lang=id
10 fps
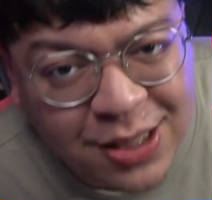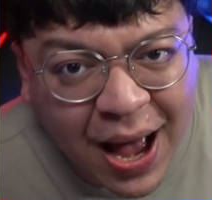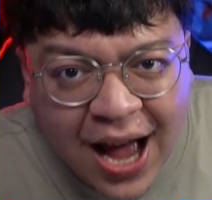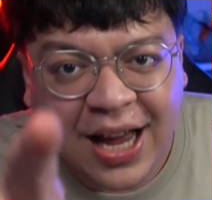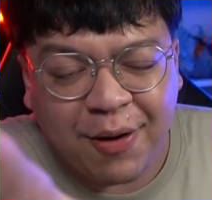
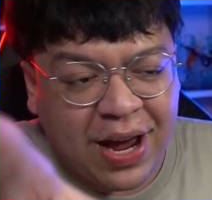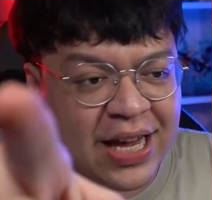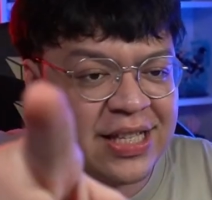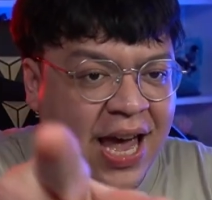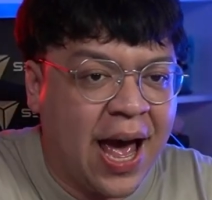bang
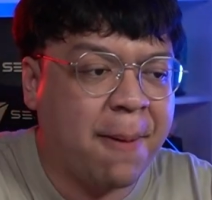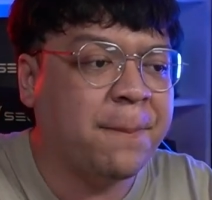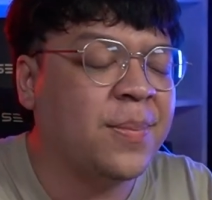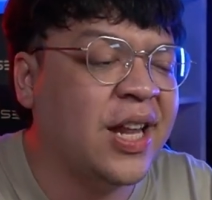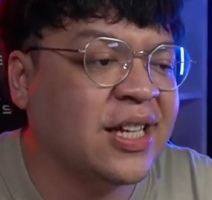GWS ya
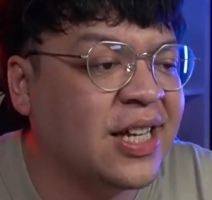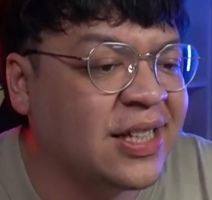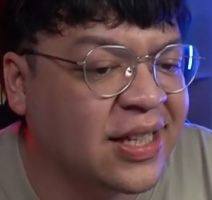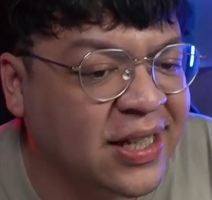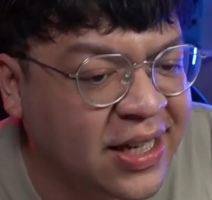next next
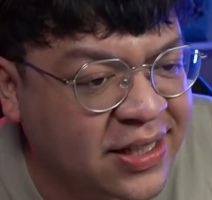next next